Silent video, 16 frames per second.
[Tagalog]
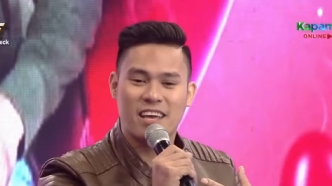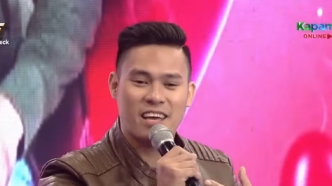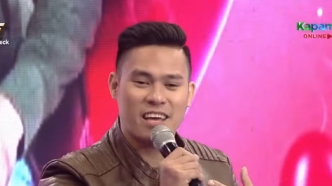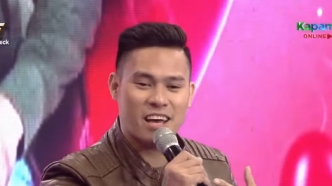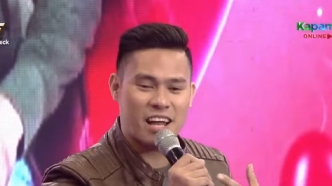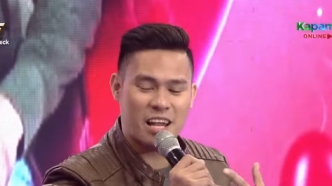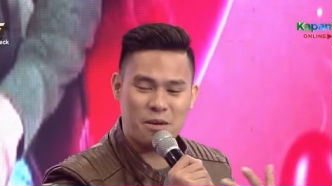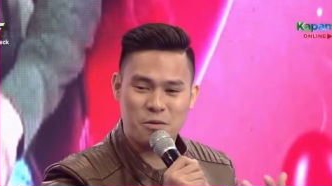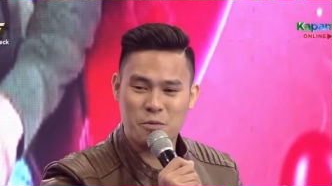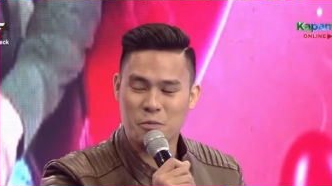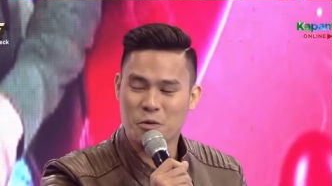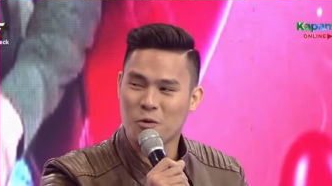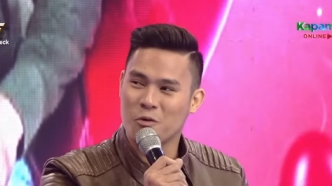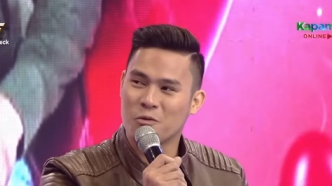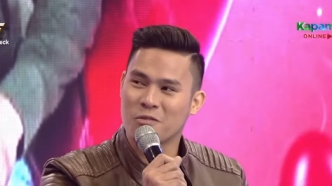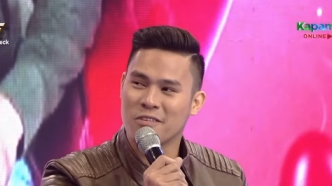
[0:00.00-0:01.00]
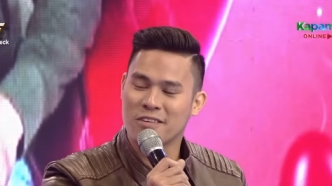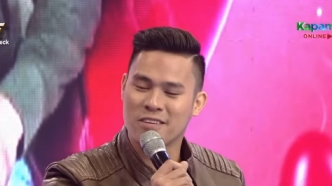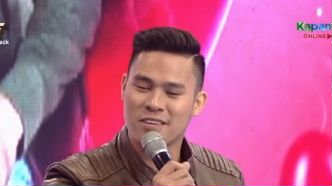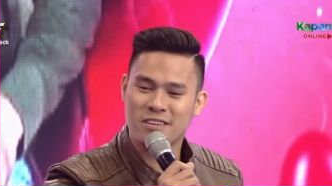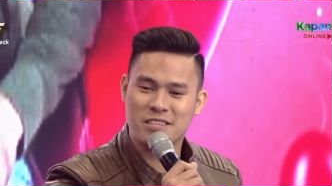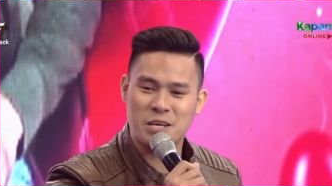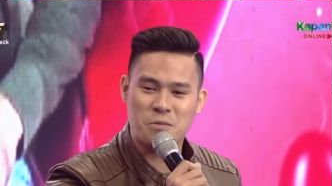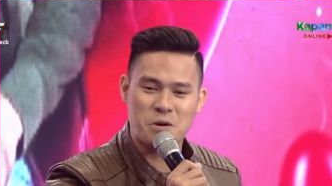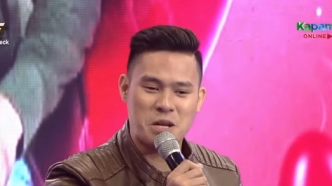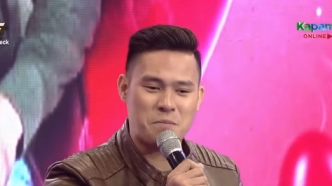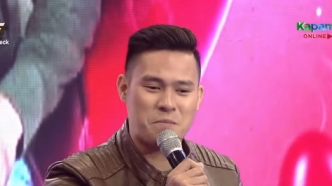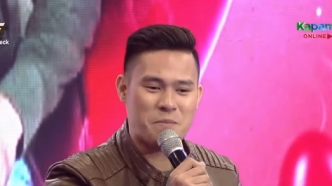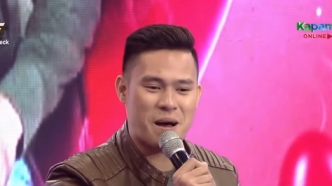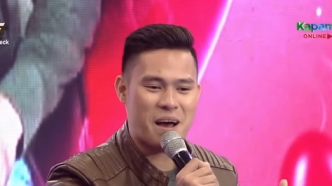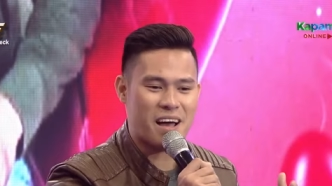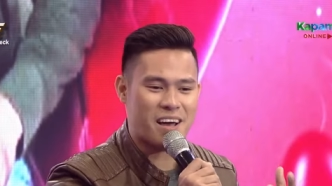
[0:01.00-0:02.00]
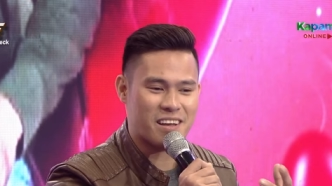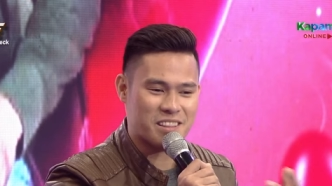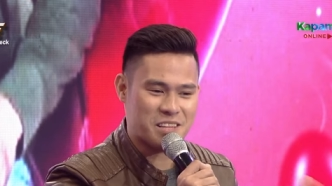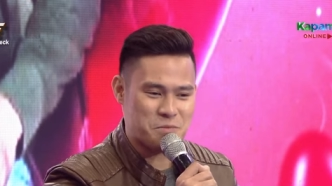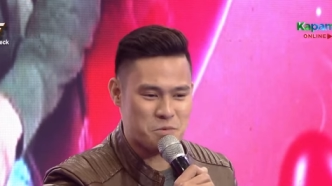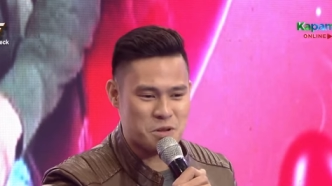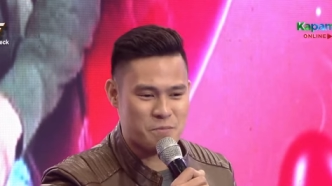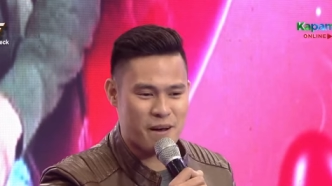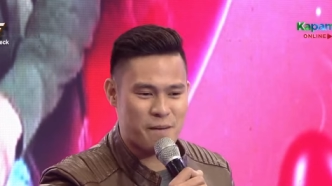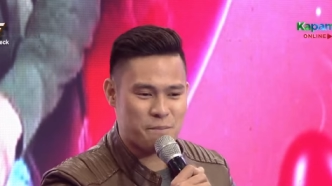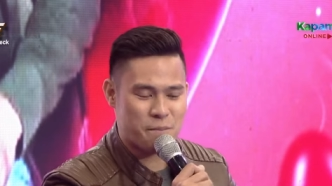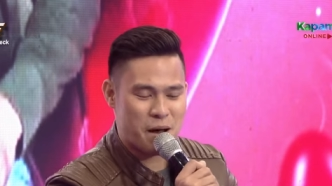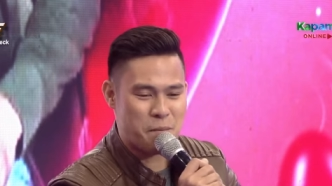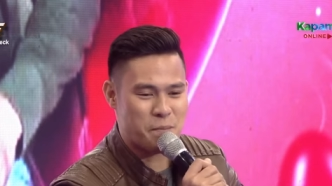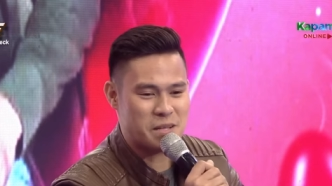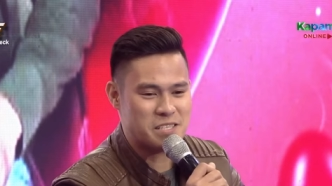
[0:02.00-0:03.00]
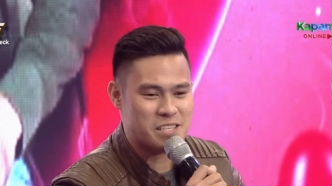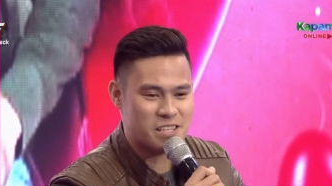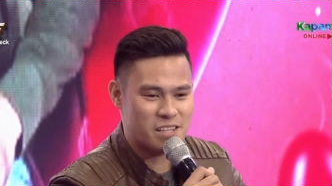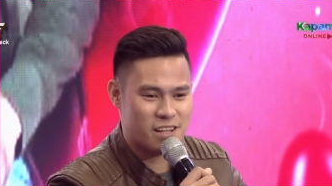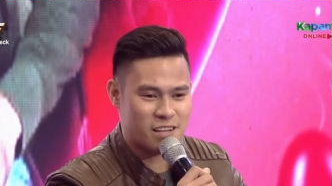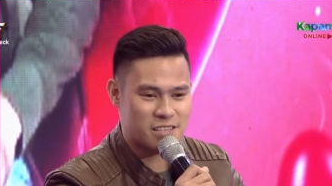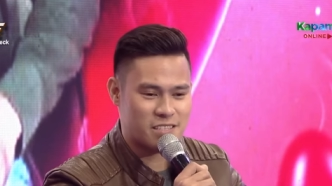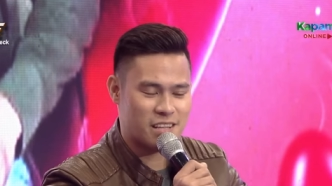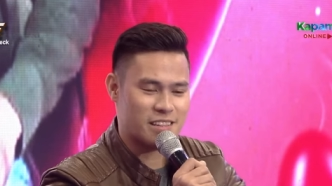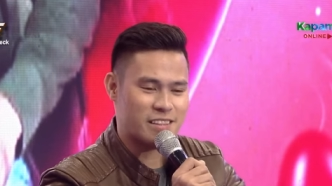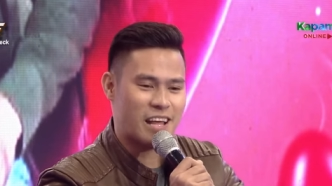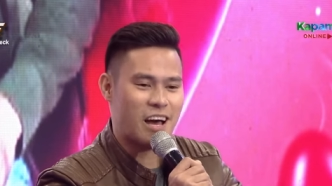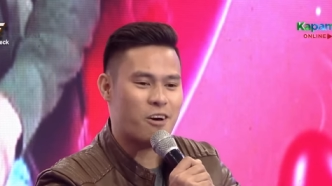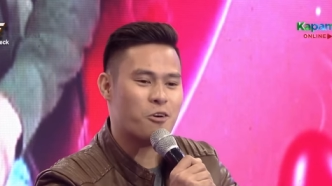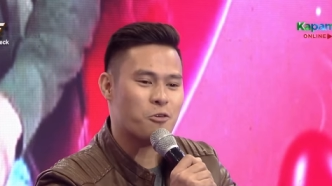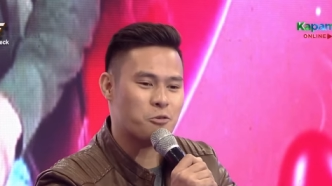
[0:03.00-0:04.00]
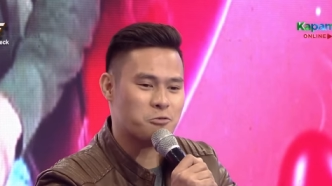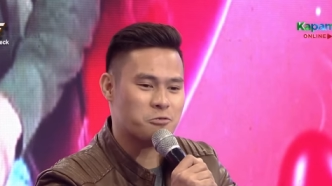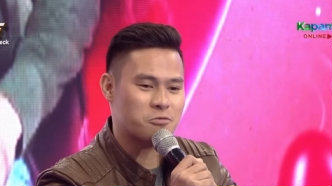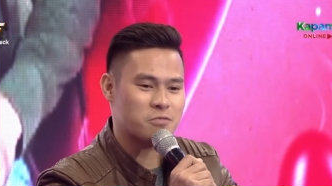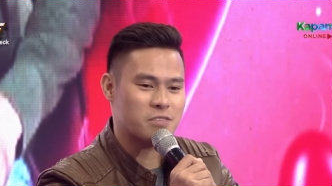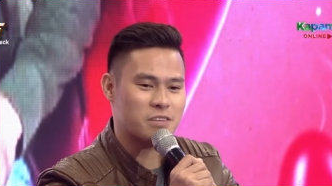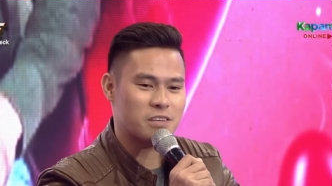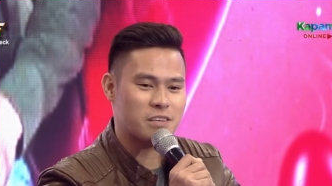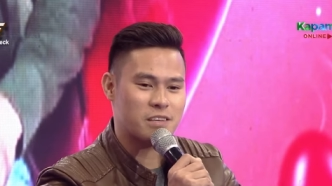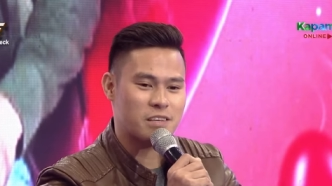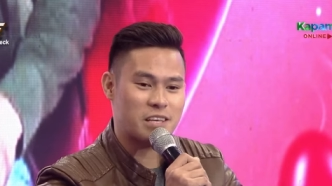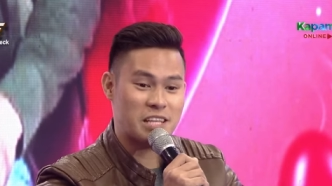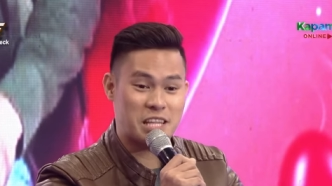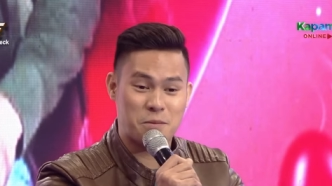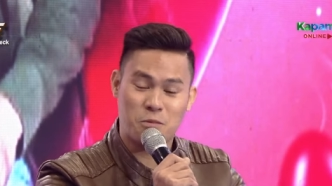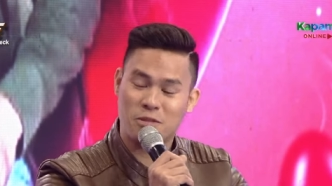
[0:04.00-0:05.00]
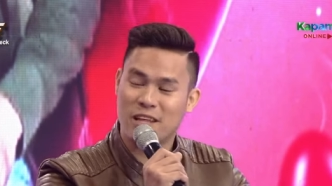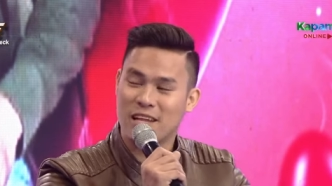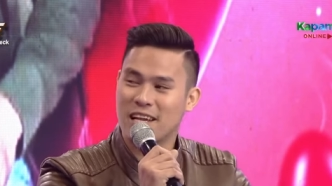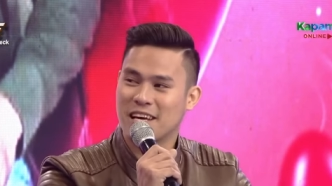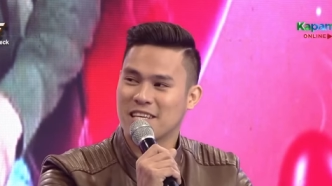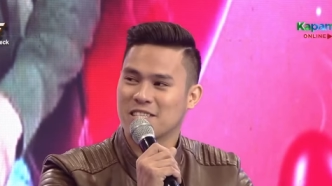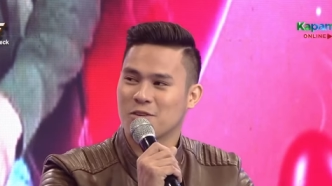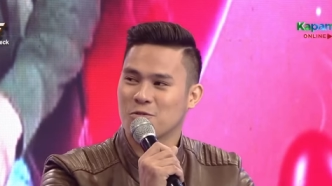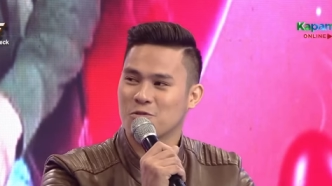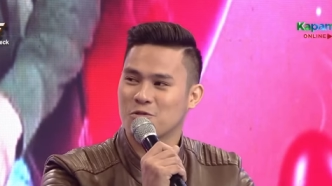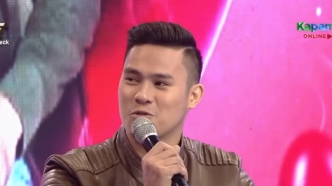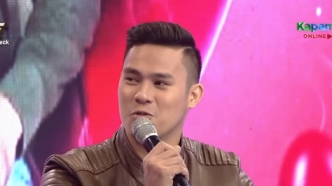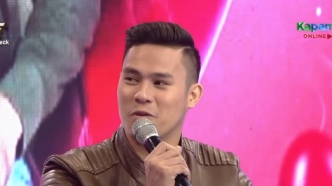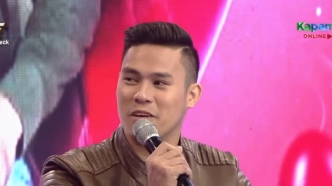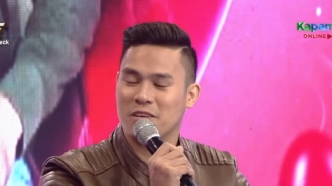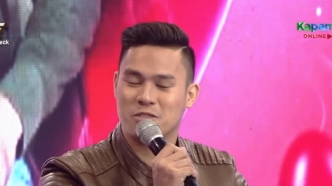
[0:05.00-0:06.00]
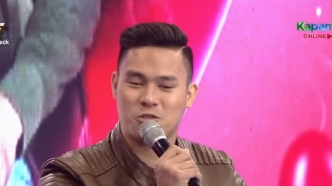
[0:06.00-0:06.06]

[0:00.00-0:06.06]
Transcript: gusto alam niyo po, kung di mo, nampak, di mo naman papansin ng isang tao kung hindi mo talaga siya gusto eh.